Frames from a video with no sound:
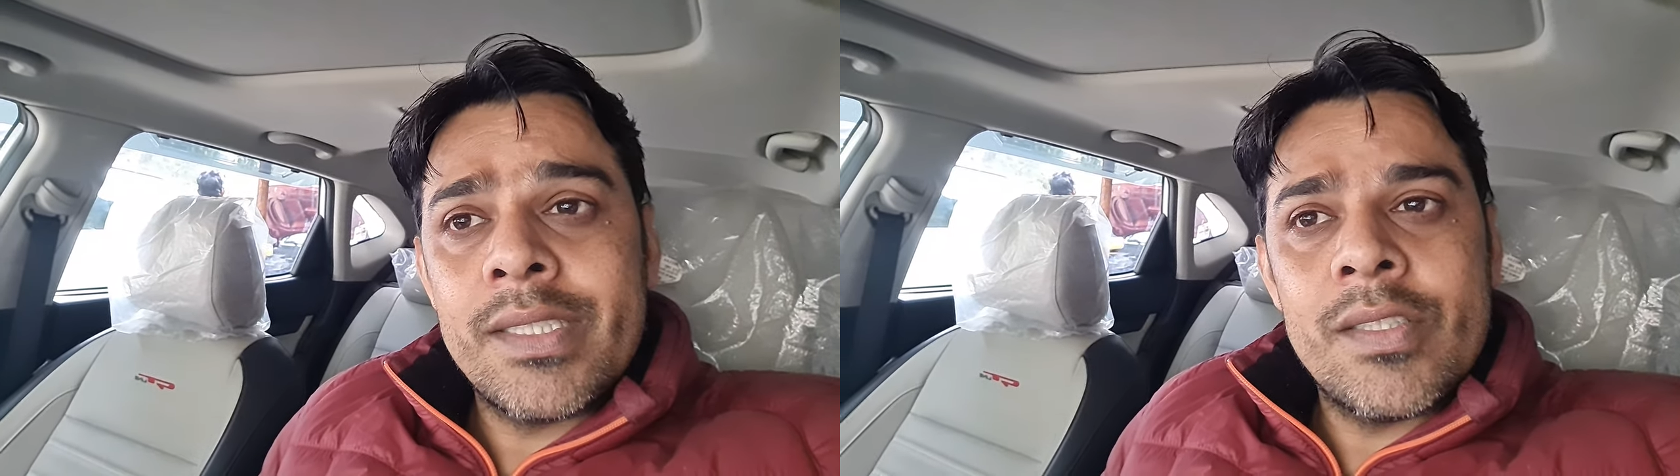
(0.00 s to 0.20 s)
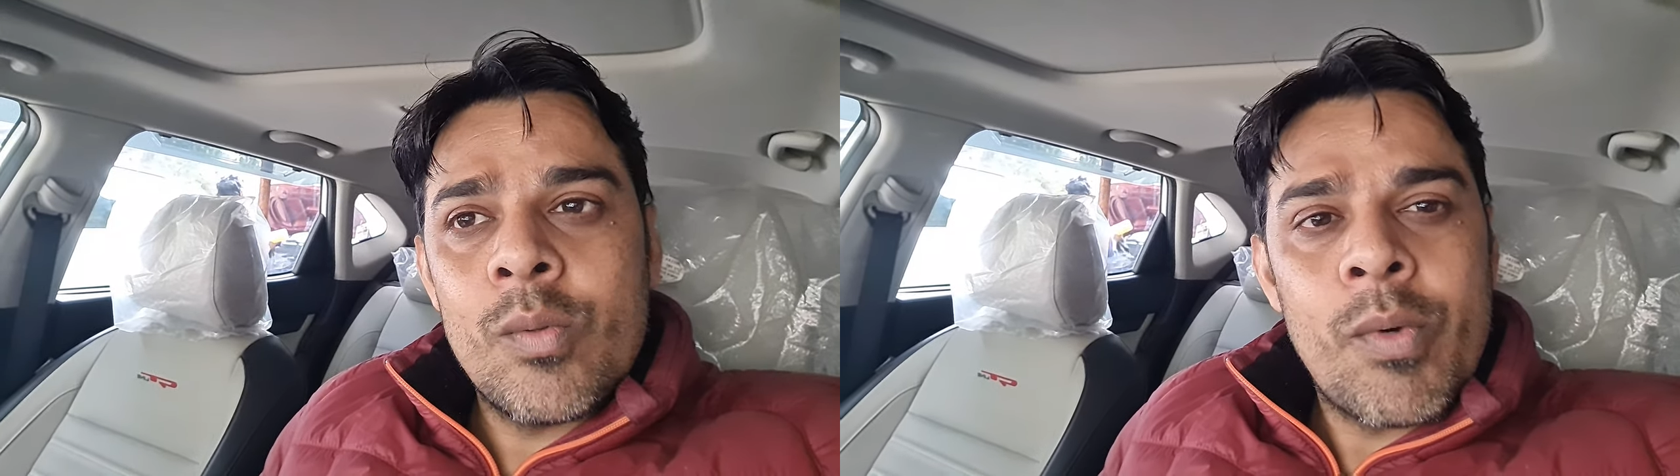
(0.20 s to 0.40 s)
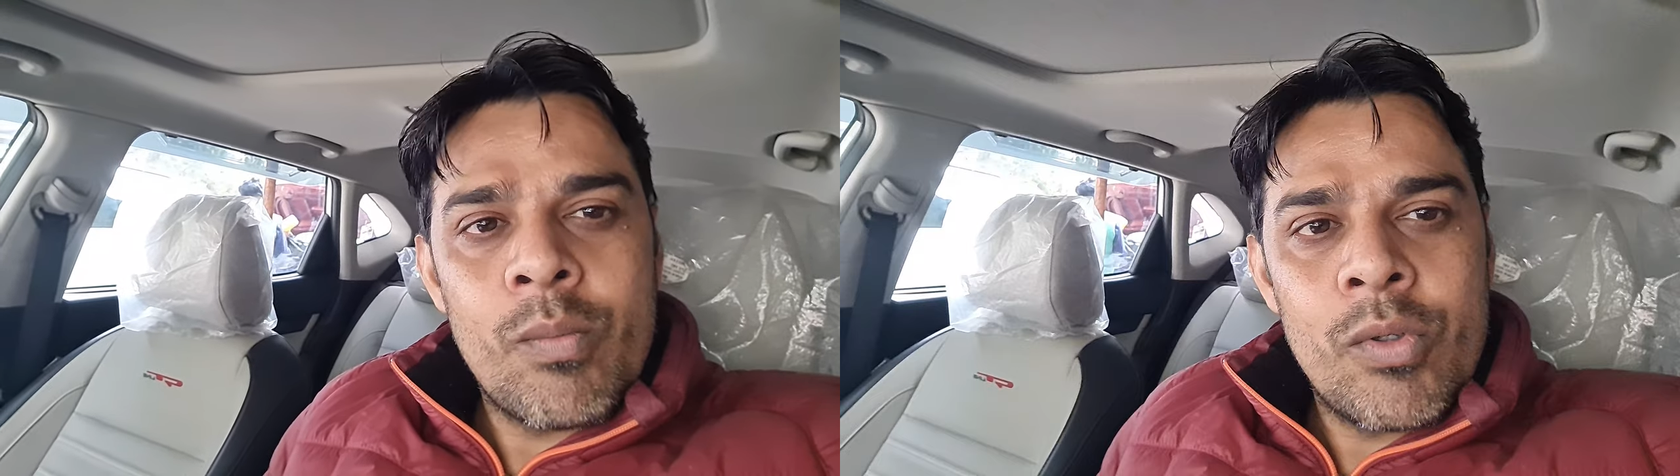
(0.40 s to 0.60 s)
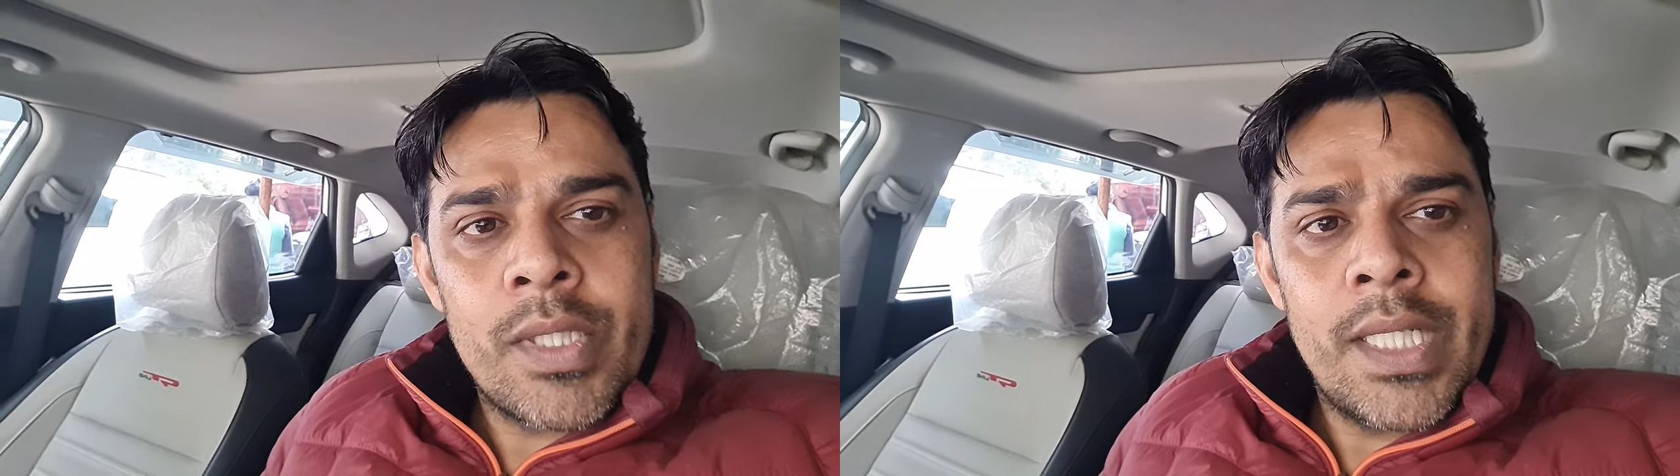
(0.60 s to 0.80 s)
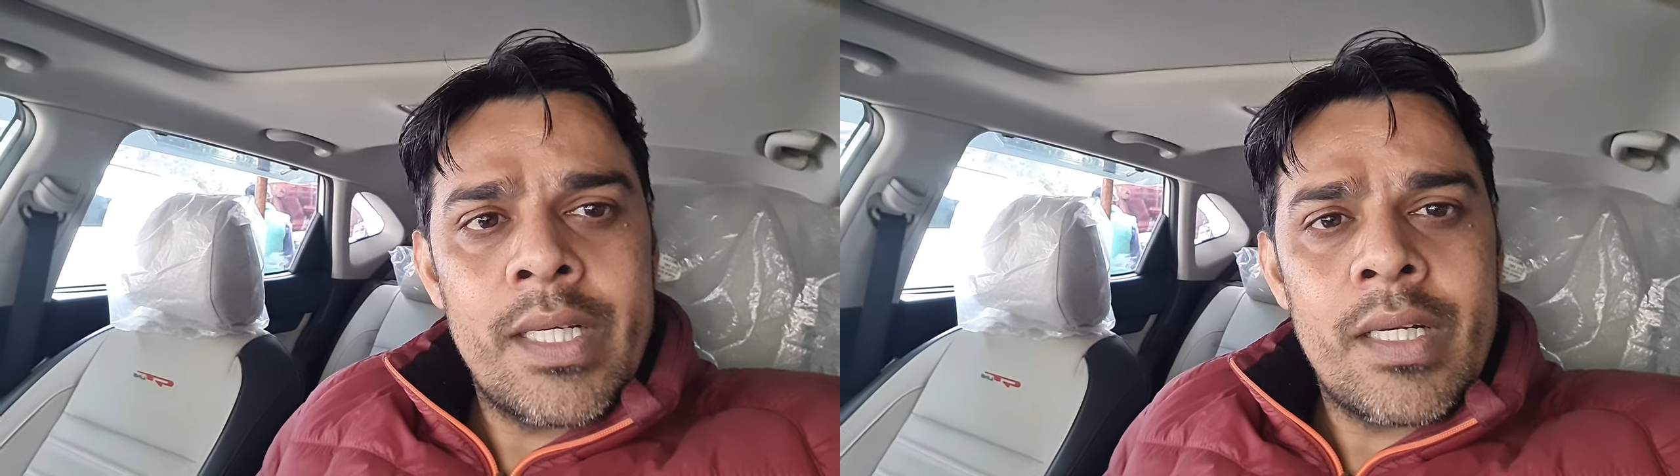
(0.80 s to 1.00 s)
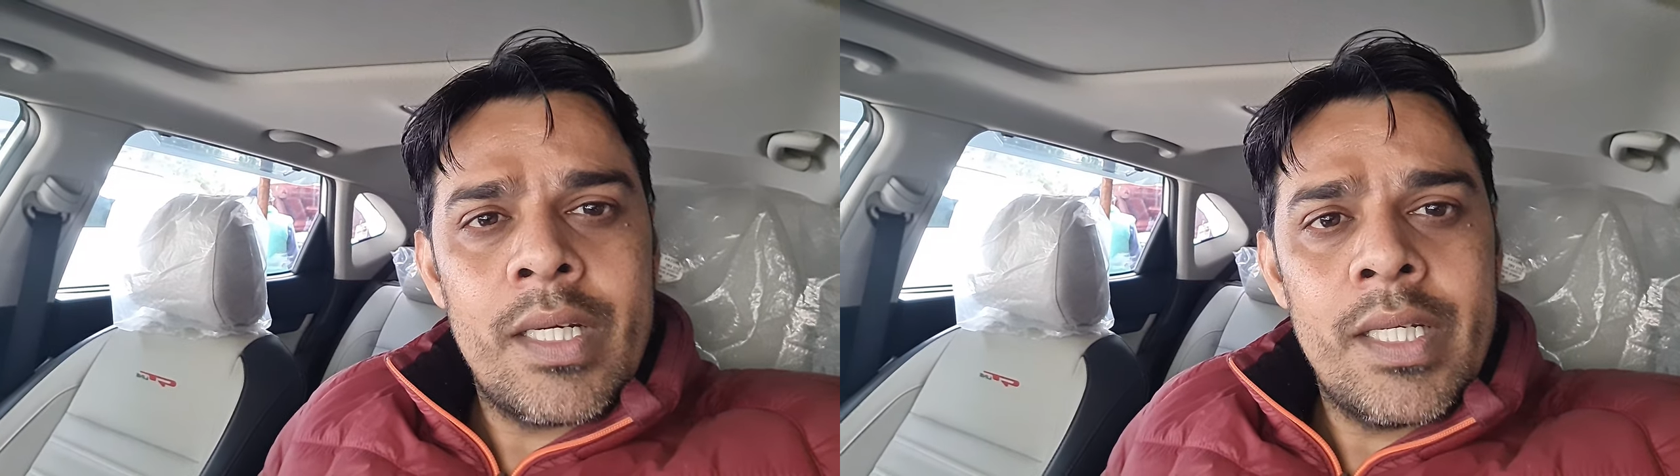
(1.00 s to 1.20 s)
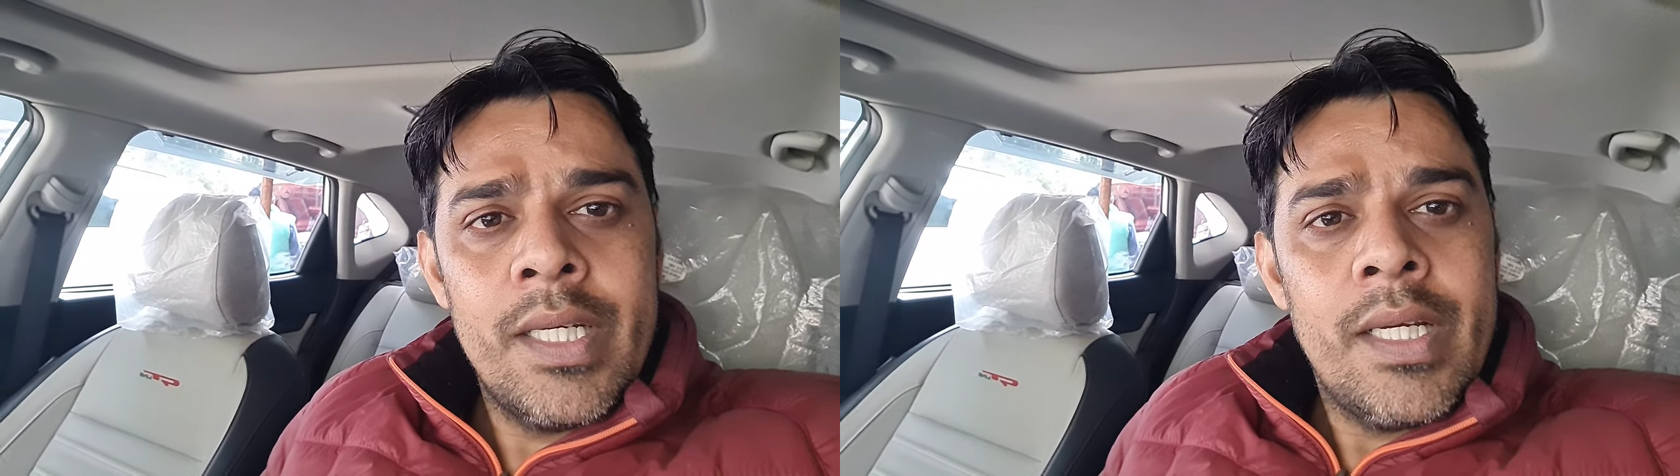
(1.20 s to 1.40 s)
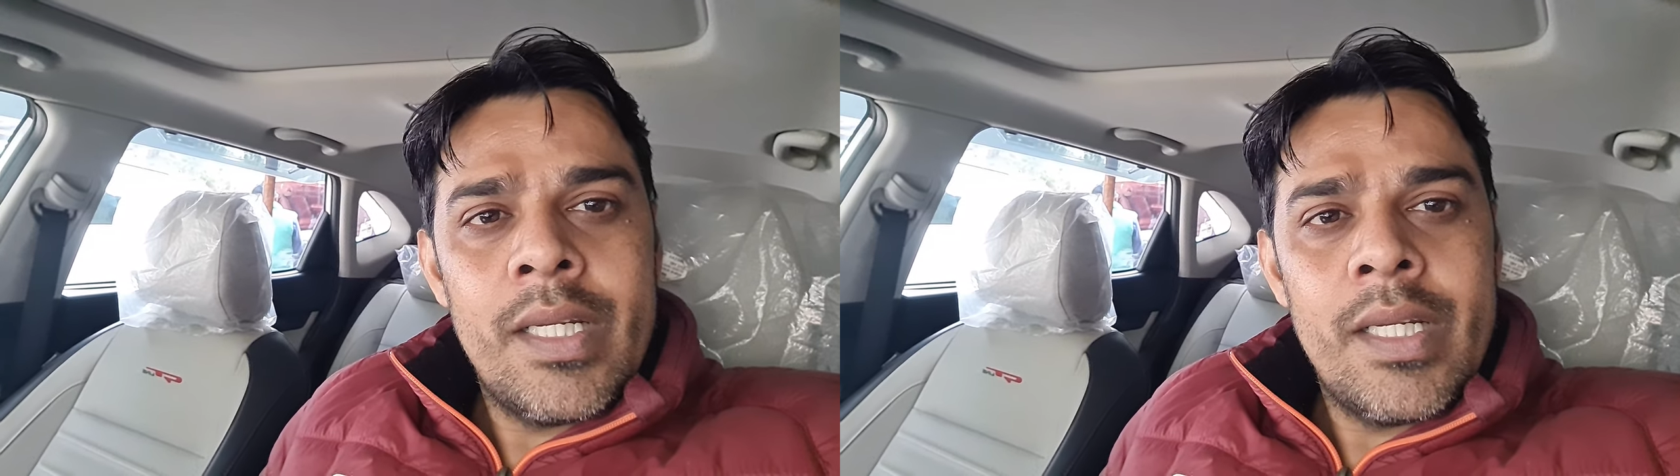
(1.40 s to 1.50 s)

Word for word: किसी को प्रमोट नहीं करना है